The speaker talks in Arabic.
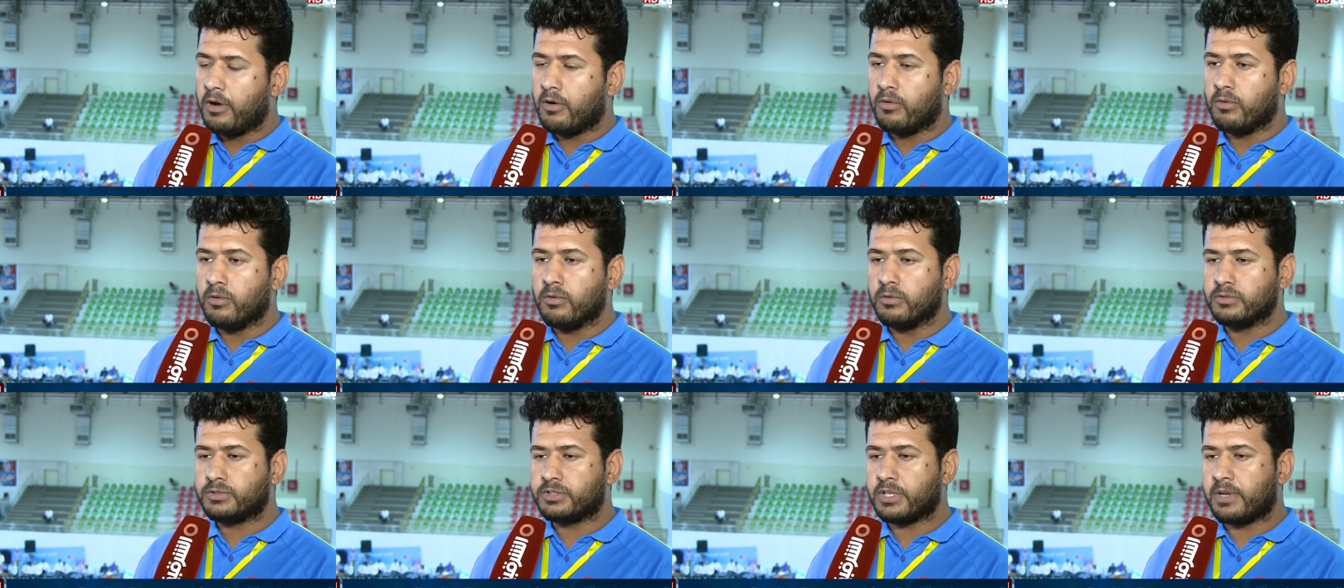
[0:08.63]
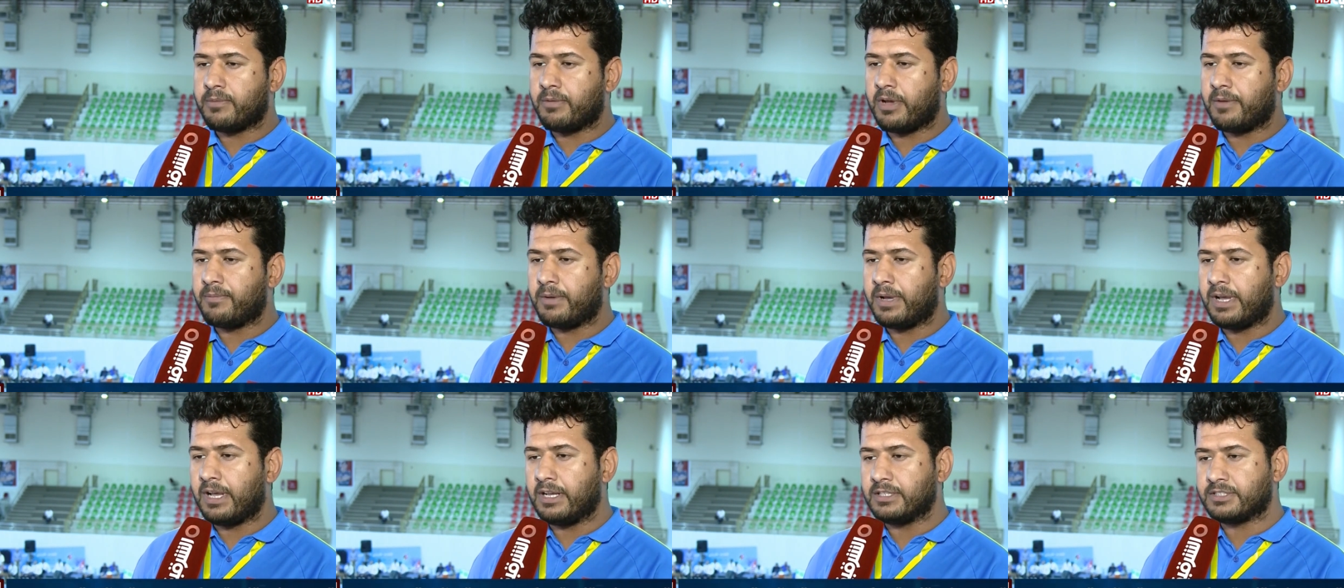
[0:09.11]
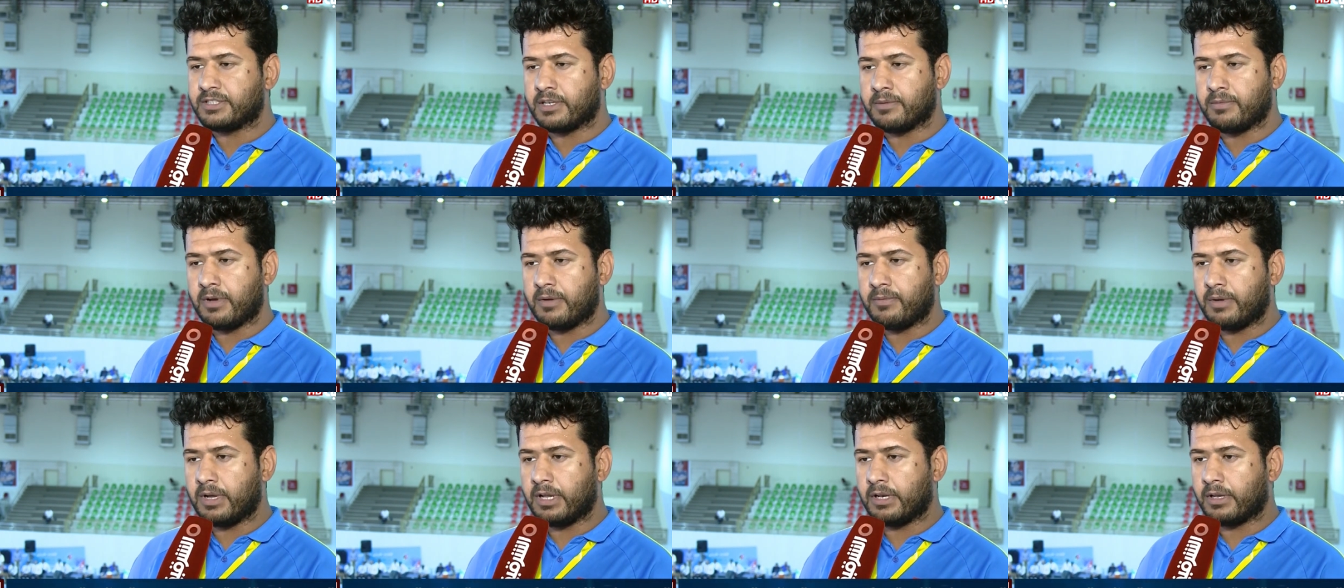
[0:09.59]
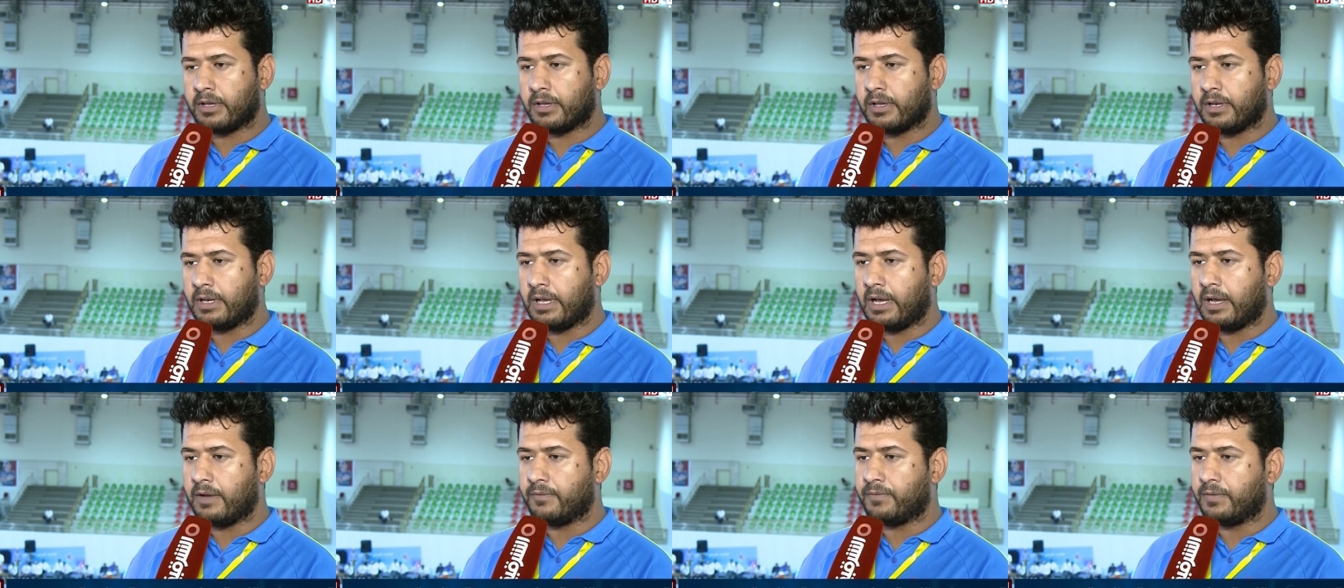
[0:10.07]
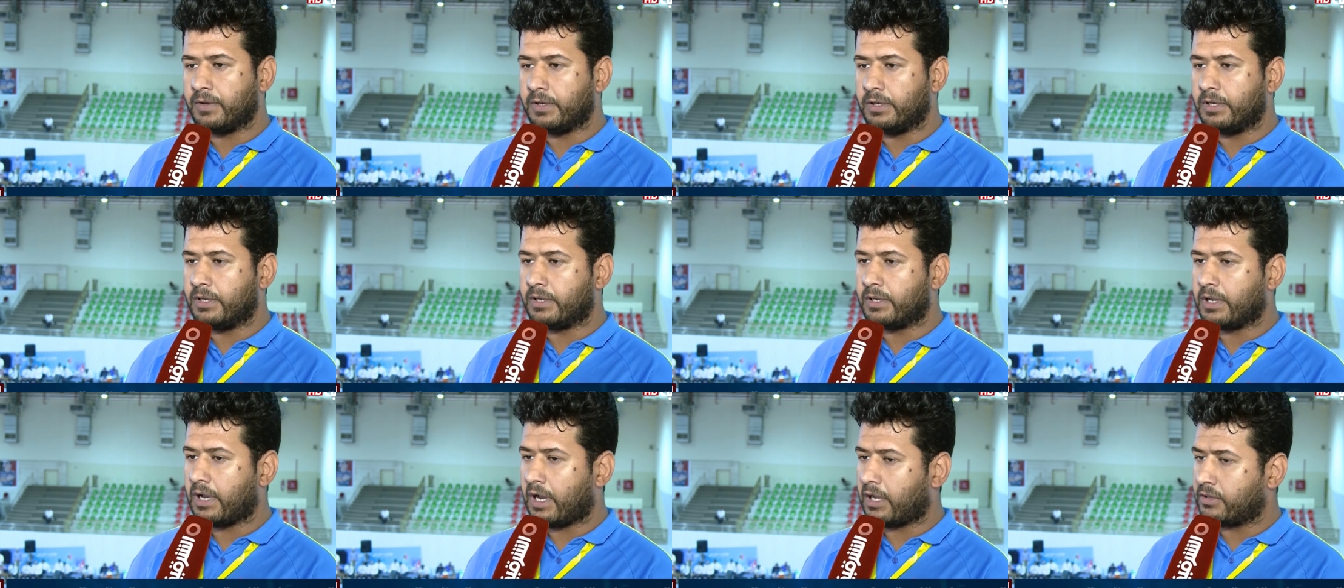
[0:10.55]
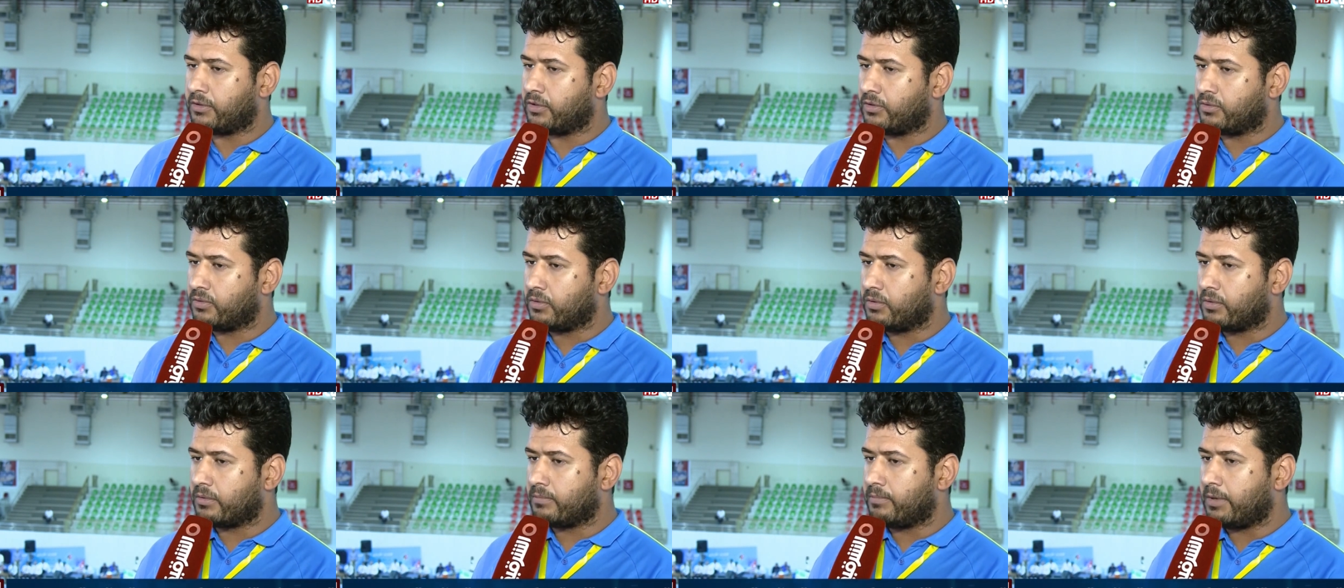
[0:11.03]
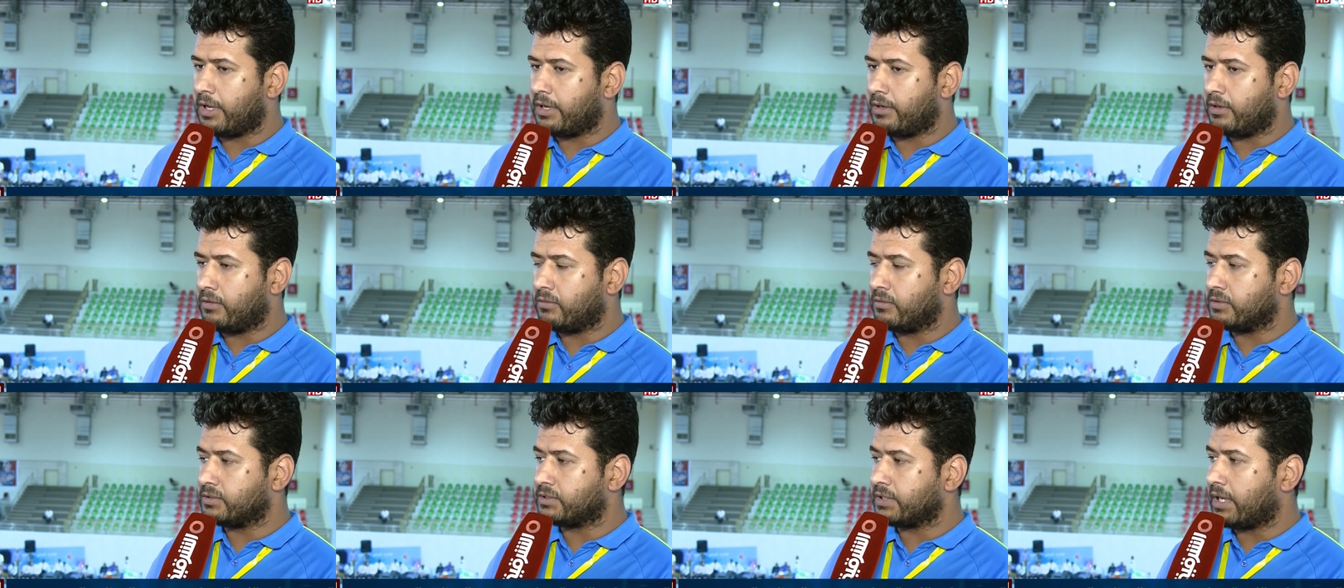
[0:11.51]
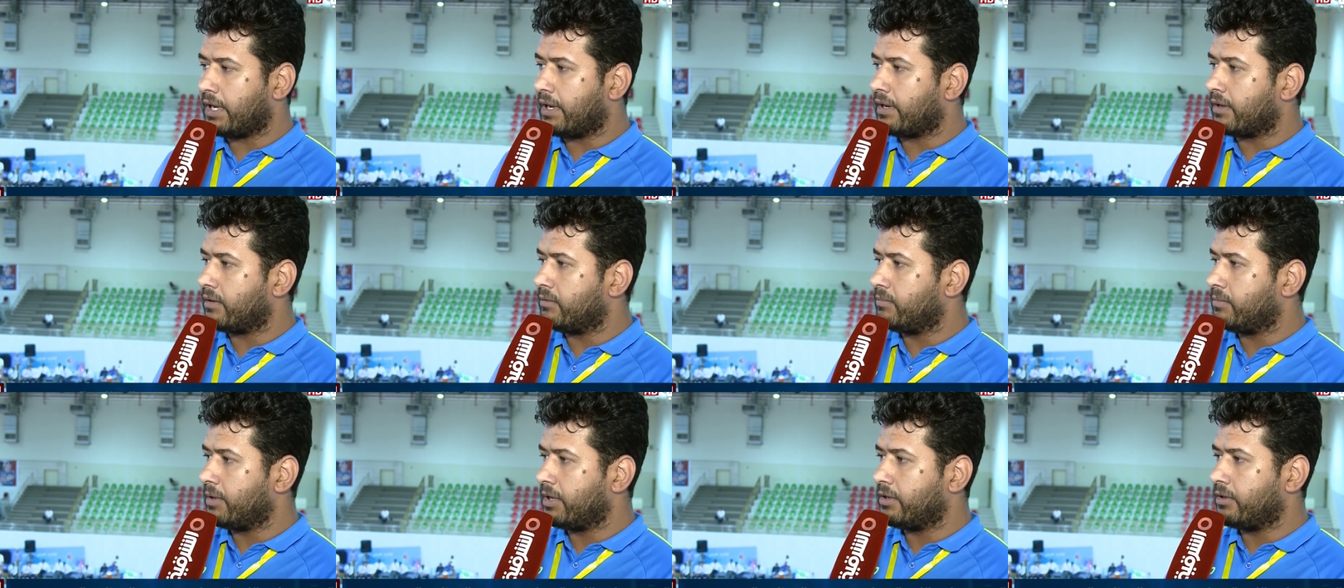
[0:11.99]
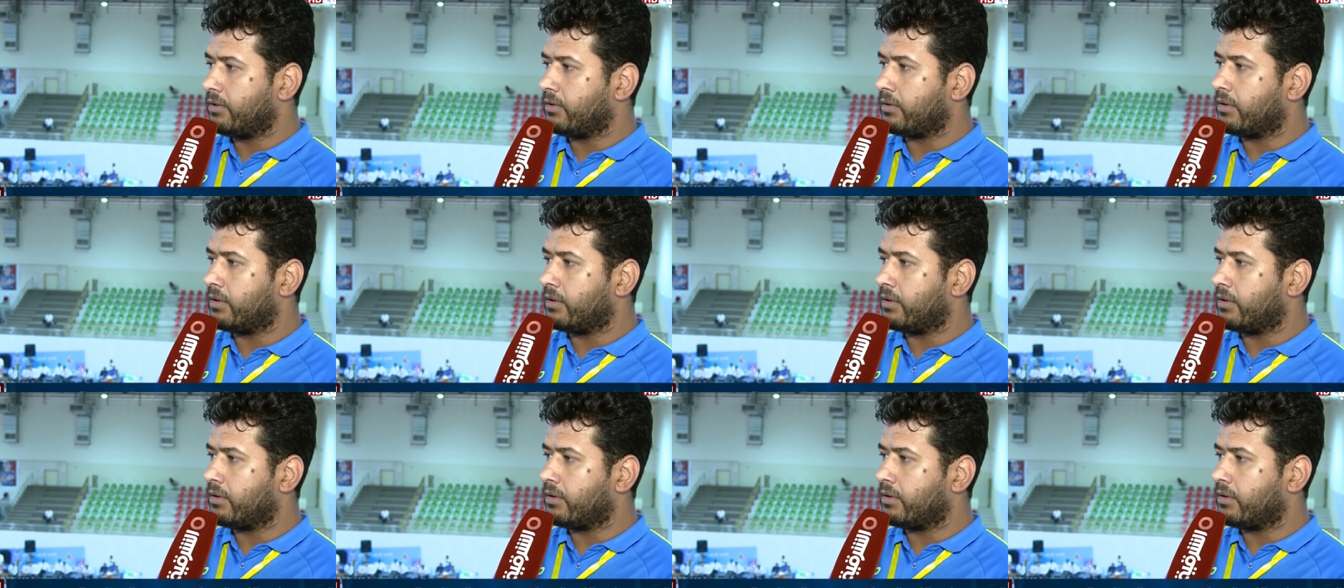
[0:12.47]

وسببها سببها الخلاف اللي قاعد يدور بين الوزارة وبين